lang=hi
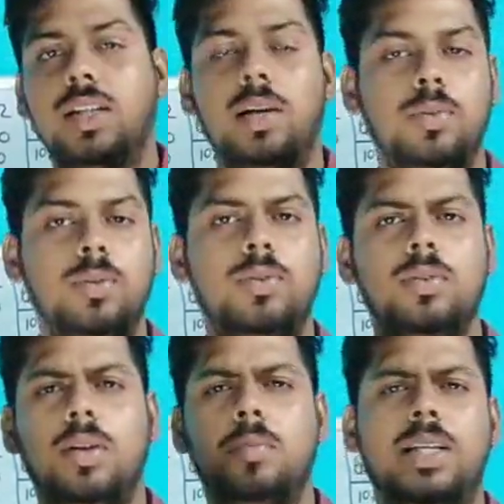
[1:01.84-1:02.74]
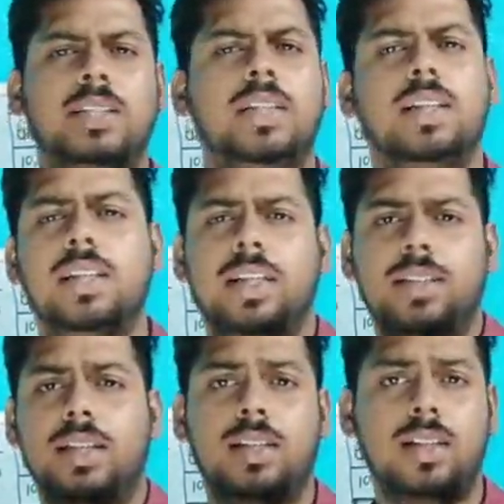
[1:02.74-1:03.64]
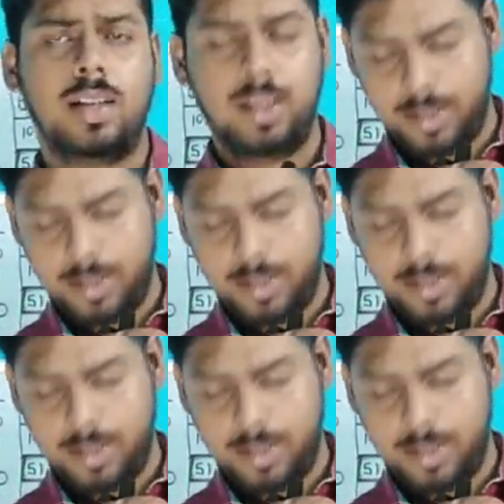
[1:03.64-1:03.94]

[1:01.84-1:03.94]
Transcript: कि आप लोग को हमारा चैनल कैसा लगता है